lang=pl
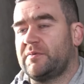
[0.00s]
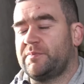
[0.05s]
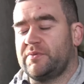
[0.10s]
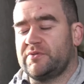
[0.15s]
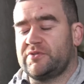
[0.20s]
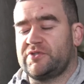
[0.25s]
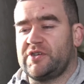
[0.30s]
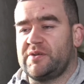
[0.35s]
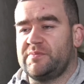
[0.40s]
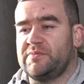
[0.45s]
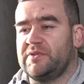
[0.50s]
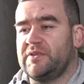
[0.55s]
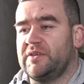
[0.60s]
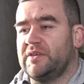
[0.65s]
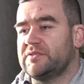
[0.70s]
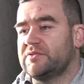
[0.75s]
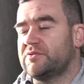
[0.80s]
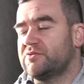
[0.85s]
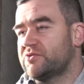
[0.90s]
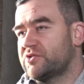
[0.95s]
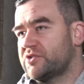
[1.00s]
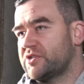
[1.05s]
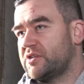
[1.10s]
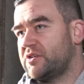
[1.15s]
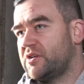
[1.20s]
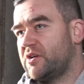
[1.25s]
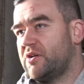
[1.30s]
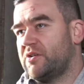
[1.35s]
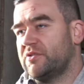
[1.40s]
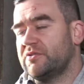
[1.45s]
potrzebny jest duży
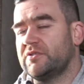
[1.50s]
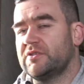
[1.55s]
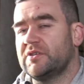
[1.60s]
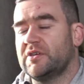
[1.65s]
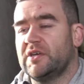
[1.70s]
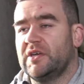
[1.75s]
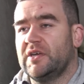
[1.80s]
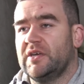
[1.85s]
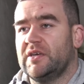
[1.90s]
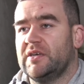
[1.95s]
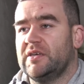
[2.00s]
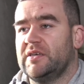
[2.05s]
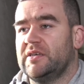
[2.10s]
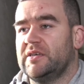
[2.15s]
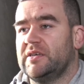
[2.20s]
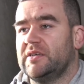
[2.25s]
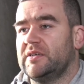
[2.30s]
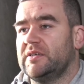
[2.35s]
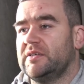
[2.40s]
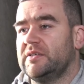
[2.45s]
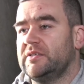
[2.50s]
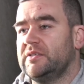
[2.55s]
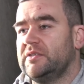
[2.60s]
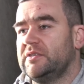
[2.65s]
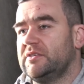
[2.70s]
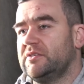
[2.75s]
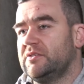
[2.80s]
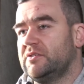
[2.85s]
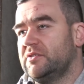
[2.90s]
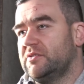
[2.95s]
koń e,
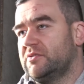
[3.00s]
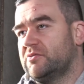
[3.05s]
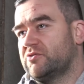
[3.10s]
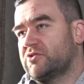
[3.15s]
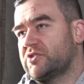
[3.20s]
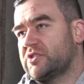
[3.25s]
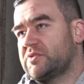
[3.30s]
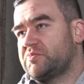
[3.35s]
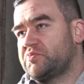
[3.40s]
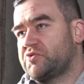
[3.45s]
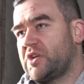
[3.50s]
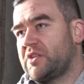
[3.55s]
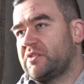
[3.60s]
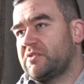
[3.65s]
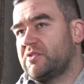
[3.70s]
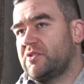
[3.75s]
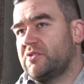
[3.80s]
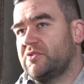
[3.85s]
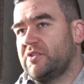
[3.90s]
i duży sprzęt do